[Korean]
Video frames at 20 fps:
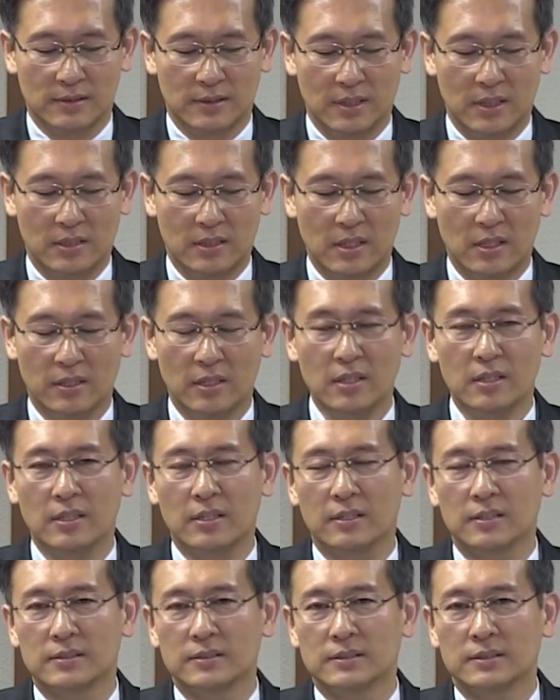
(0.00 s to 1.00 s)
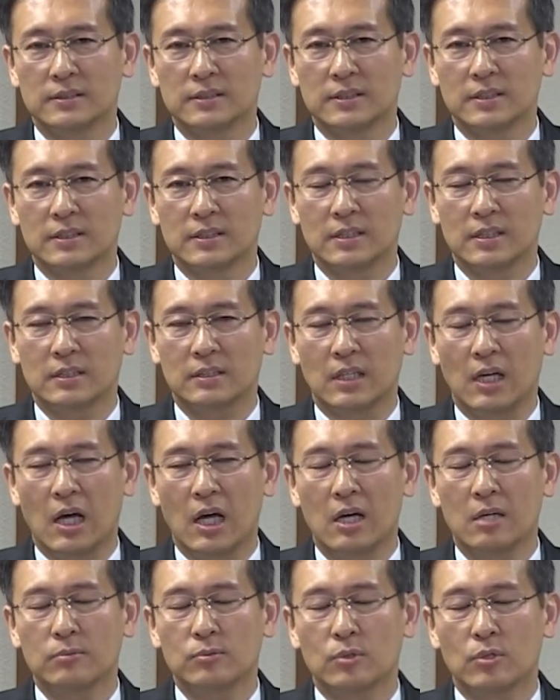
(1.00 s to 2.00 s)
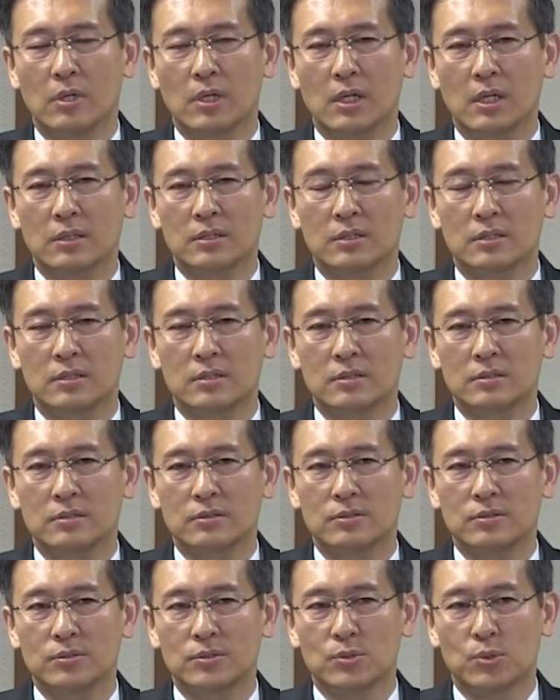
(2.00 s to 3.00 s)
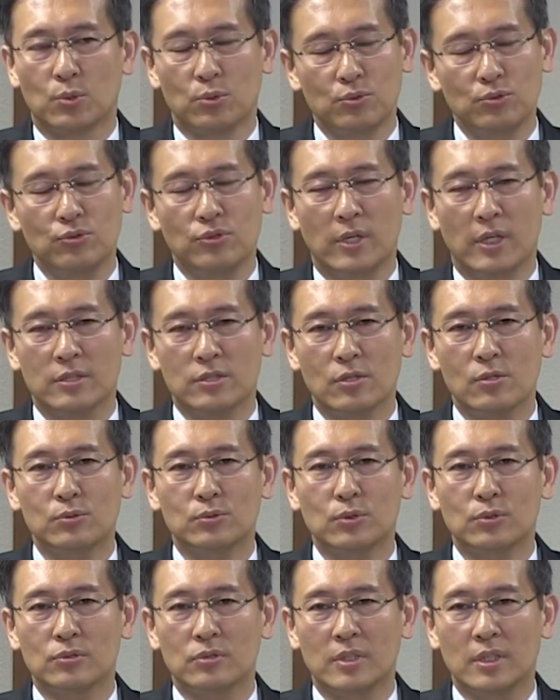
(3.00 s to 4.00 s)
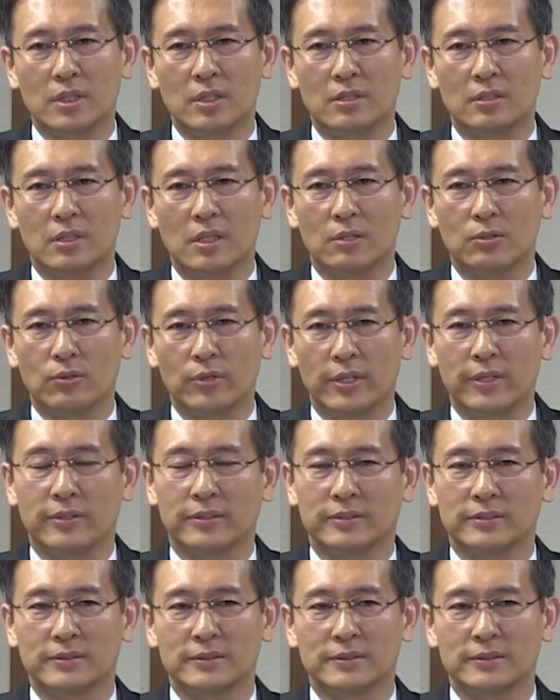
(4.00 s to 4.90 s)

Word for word: 이 땅에 다음과 같은 종류의 성도들이 있다고 해요.